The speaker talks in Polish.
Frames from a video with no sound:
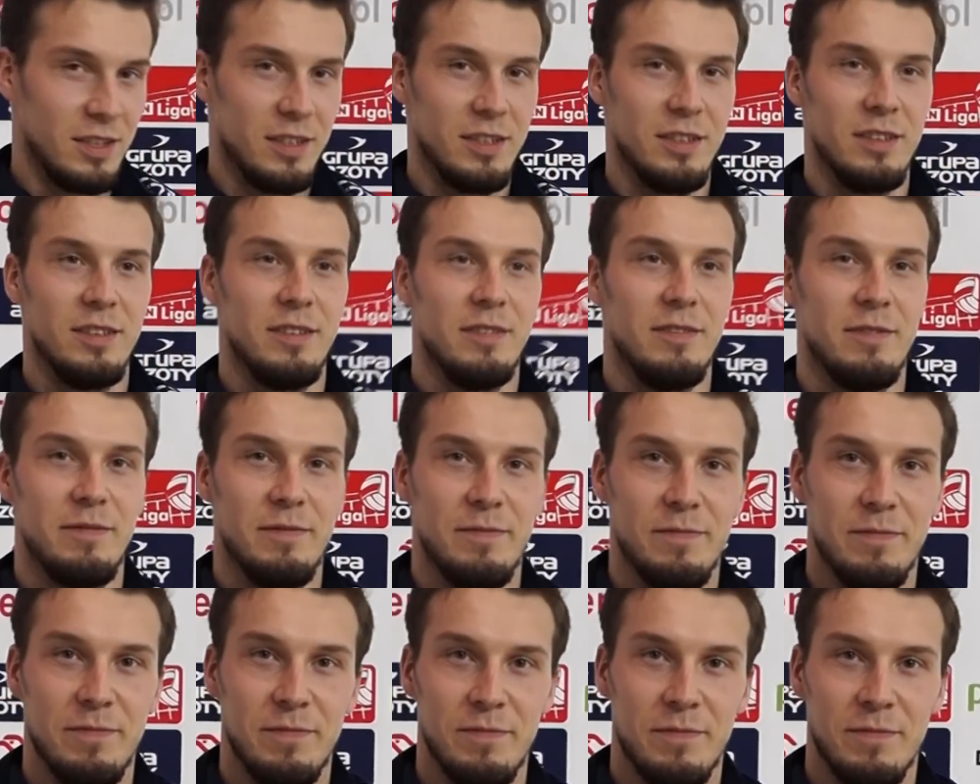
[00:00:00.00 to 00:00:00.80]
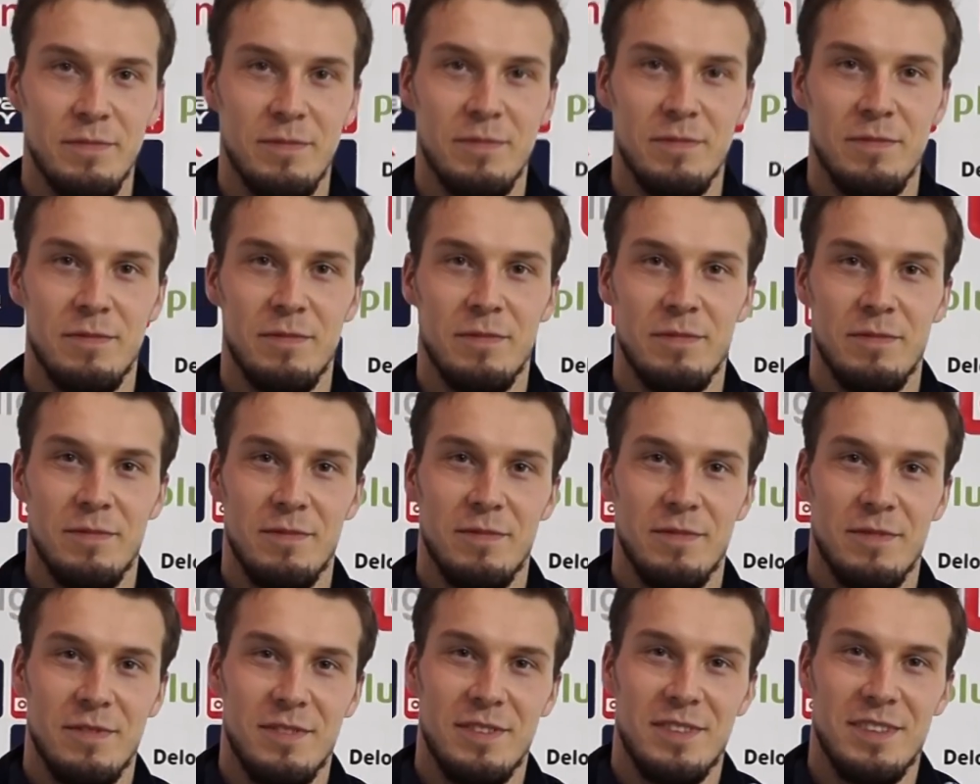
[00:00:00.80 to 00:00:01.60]
Jakbyś piwo otwierał.
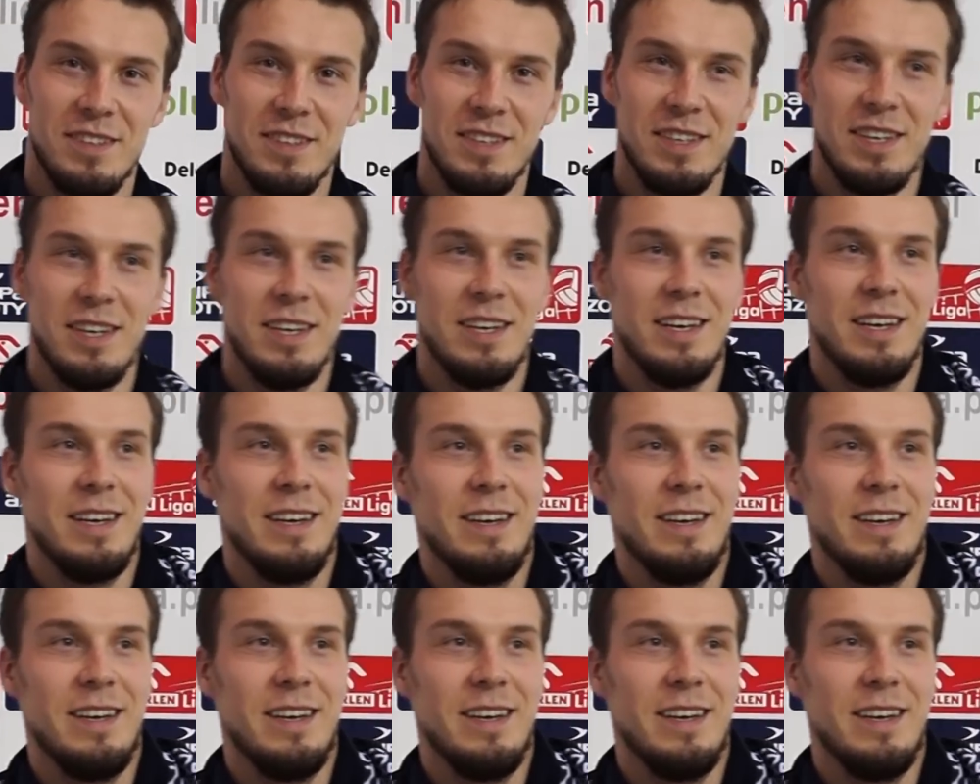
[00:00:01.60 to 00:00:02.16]
Tak?